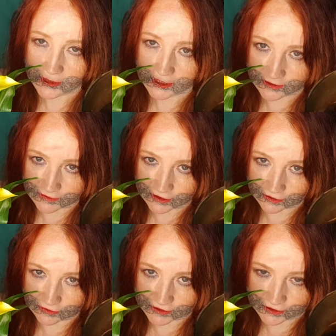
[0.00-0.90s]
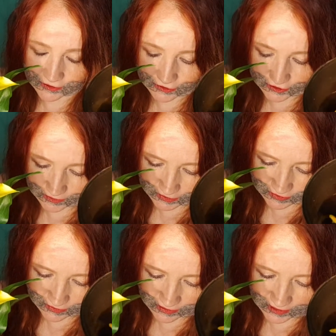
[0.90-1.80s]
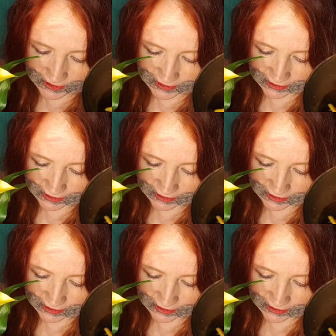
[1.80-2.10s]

И не вернется очень многое.